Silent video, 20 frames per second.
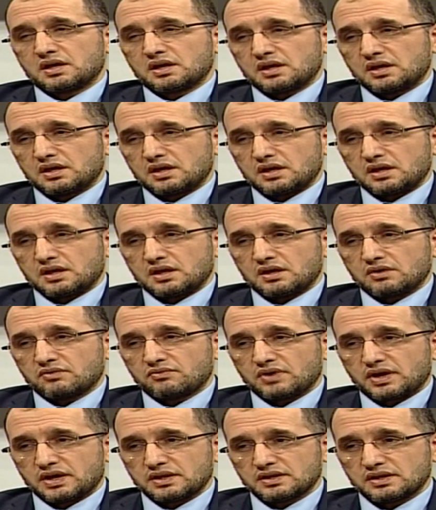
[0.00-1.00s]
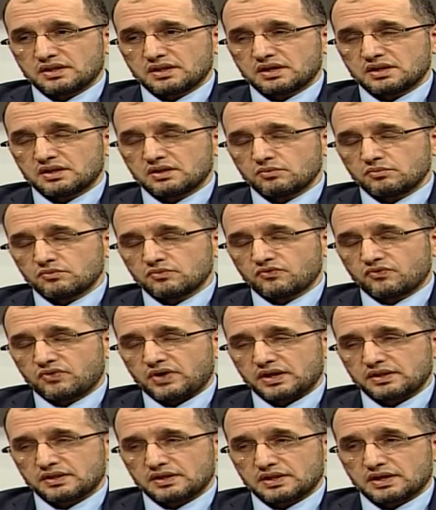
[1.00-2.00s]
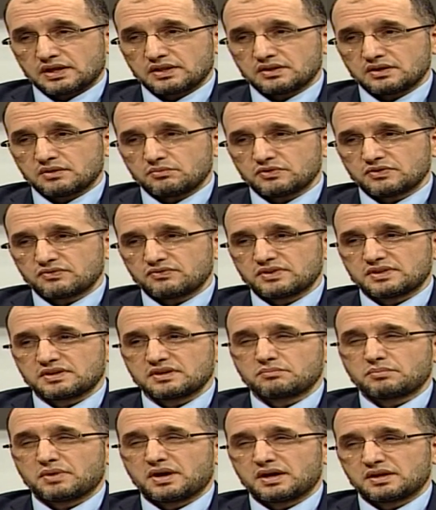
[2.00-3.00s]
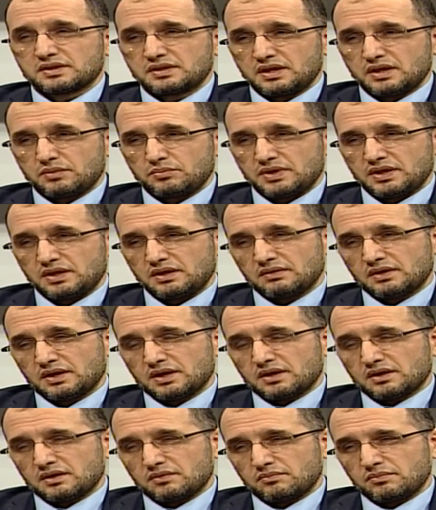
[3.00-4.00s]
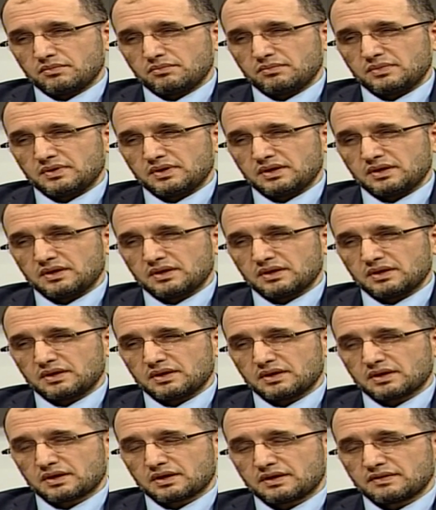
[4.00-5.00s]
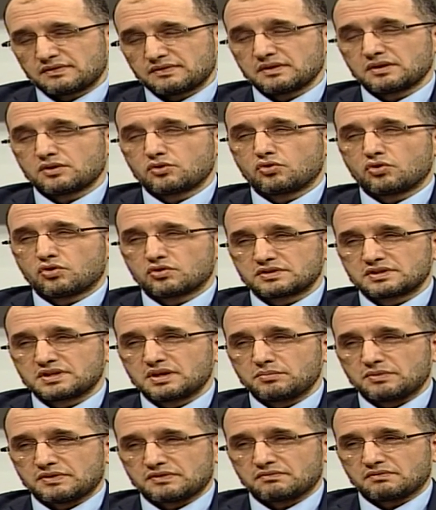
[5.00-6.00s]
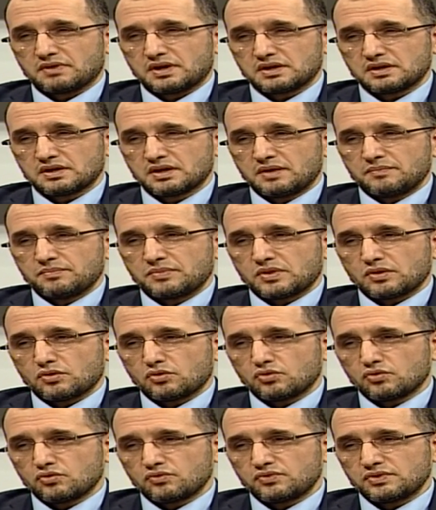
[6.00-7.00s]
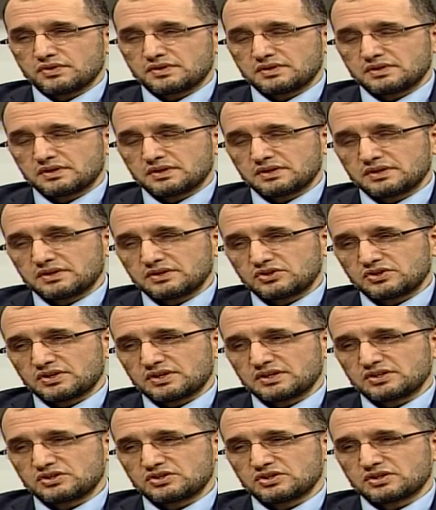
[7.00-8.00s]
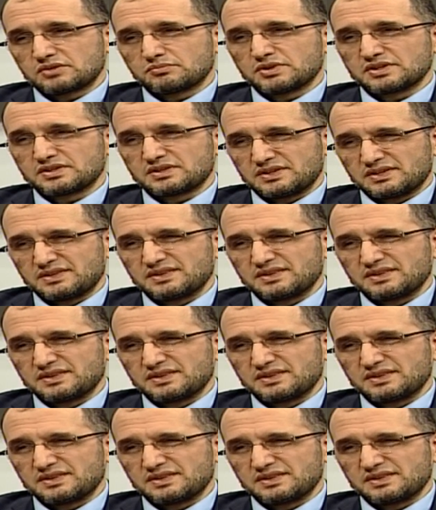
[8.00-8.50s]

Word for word: e, faydalanı, faydalandığımız fıtık bağı diye bir, bir kasık korsemiz var o fıtığın dışarı fıtık çıkması. Kemeri